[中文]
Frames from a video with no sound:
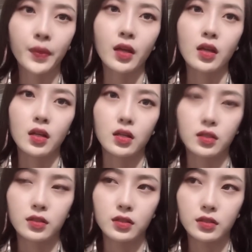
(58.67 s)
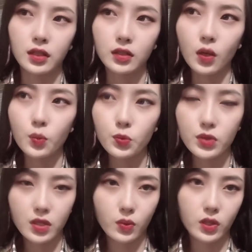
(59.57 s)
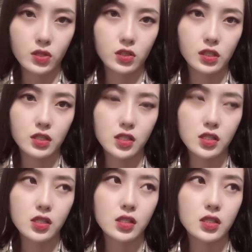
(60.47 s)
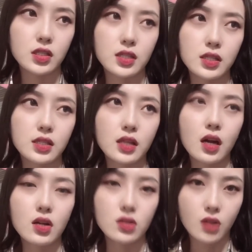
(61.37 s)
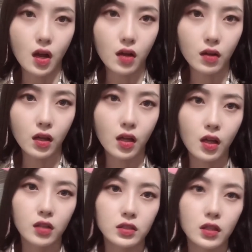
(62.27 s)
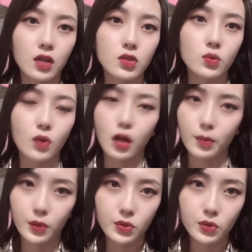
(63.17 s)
呃，那到目前为止呢，其实已经接近二十号了，离二十五号没有几